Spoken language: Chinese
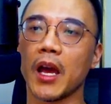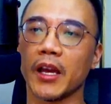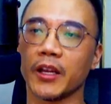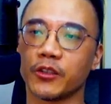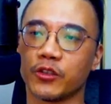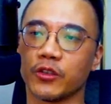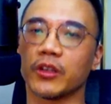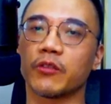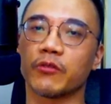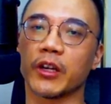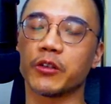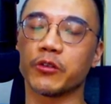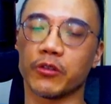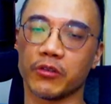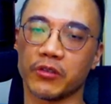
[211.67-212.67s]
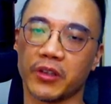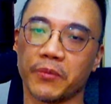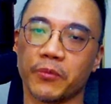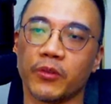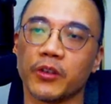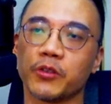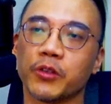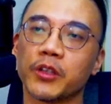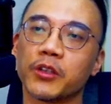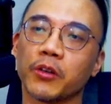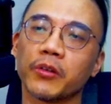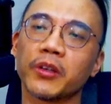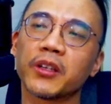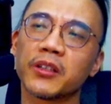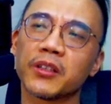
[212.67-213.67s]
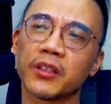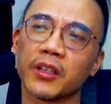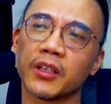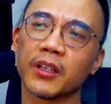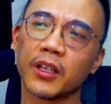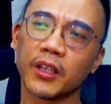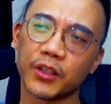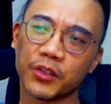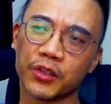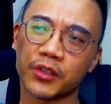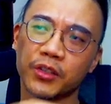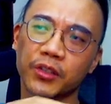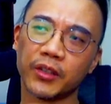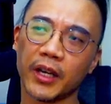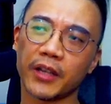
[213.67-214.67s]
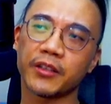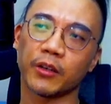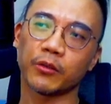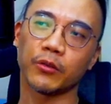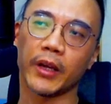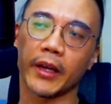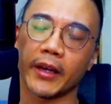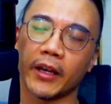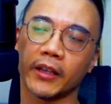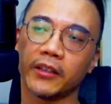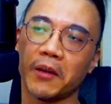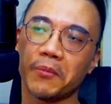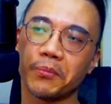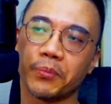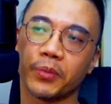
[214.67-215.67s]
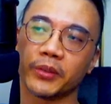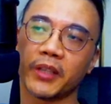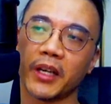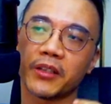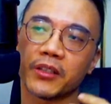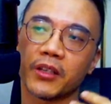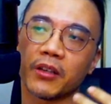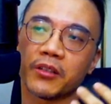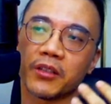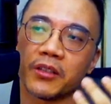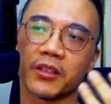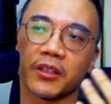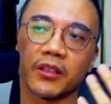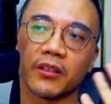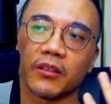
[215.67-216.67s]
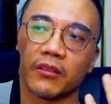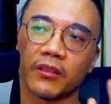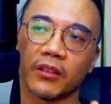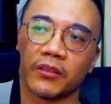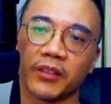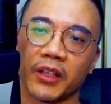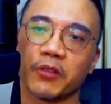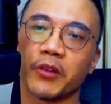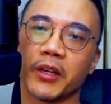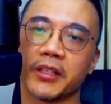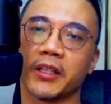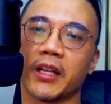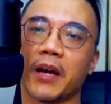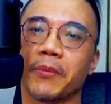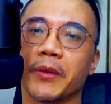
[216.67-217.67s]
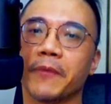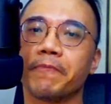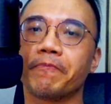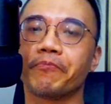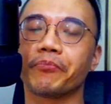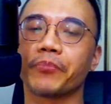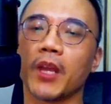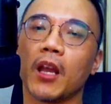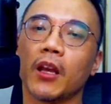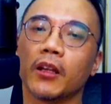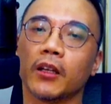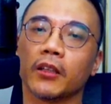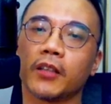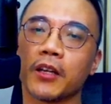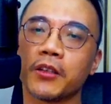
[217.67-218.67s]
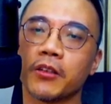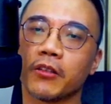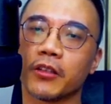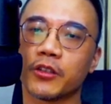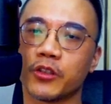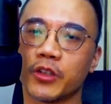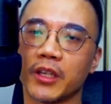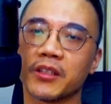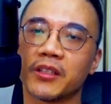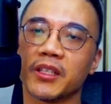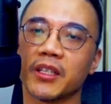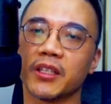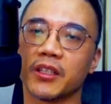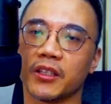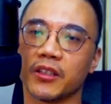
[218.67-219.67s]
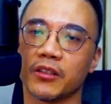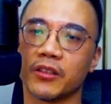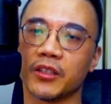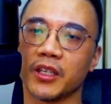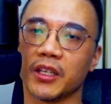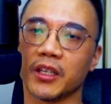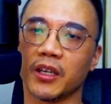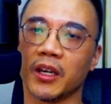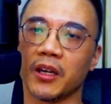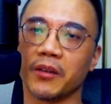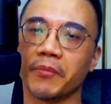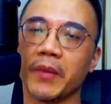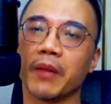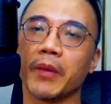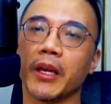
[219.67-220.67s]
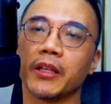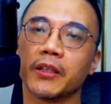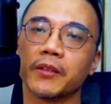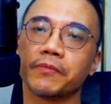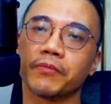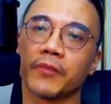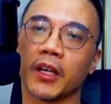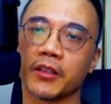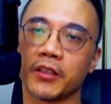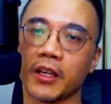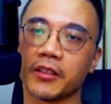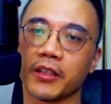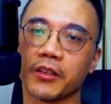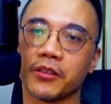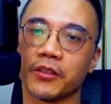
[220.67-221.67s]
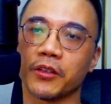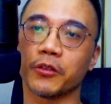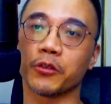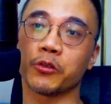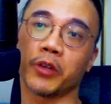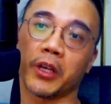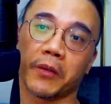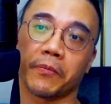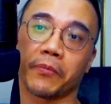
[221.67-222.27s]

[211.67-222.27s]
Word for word: a generational standpoint，所以从一个这个世代角度来看，他不太知道自己的定位在哪边。那他是有个 Gen Z 的姐呃妹妹的，那现在才十六岁，